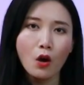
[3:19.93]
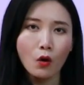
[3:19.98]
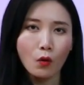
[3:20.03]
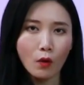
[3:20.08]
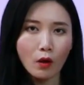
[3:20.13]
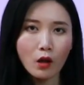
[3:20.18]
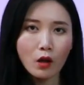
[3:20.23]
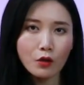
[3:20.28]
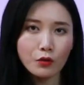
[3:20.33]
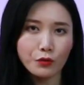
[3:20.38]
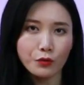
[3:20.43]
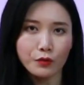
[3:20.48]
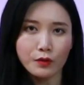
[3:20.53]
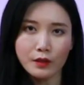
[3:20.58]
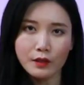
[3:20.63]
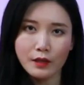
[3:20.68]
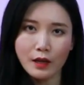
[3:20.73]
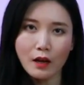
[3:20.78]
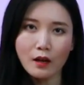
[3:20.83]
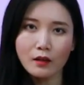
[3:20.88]
婚后，许
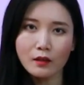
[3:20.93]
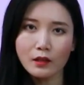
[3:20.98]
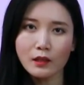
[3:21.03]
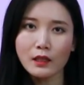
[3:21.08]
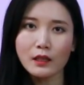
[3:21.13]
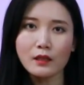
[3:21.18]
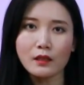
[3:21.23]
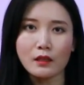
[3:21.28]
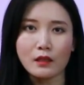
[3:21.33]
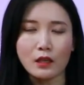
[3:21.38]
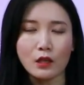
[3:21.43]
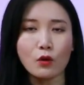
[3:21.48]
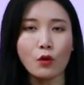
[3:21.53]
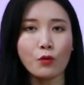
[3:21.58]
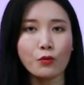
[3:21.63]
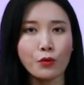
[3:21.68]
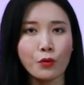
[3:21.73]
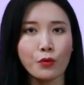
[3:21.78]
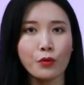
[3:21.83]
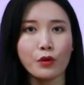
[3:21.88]
金山和妻子一
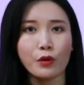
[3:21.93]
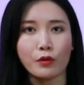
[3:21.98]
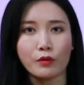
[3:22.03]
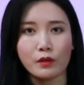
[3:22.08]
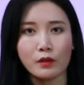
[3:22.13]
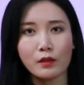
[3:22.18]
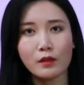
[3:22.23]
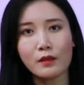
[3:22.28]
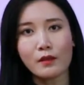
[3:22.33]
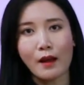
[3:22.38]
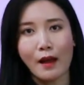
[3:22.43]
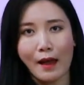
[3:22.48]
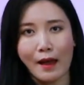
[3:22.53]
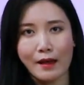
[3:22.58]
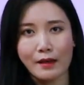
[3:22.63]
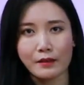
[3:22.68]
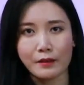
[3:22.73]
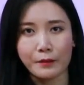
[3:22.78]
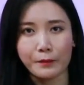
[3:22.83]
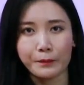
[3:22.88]
共孕育有四个
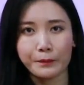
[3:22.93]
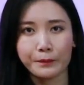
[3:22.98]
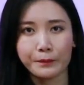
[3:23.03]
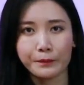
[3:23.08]
孩子。